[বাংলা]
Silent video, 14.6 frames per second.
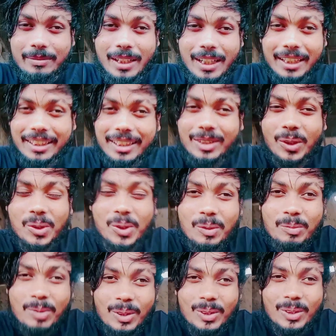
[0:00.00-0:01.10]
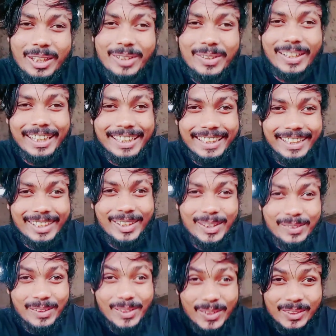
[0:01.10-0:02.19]
ভাই কি অসভ্য লোক রে ভাই
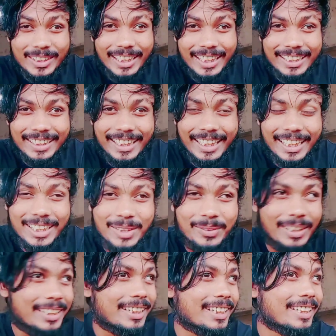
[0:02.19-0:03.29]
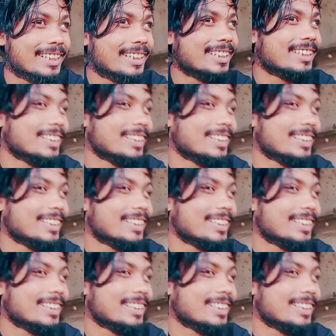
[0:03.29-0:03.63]
এরকম লোক থাকে যে হেগে দিয়ে পালিয়ে যায়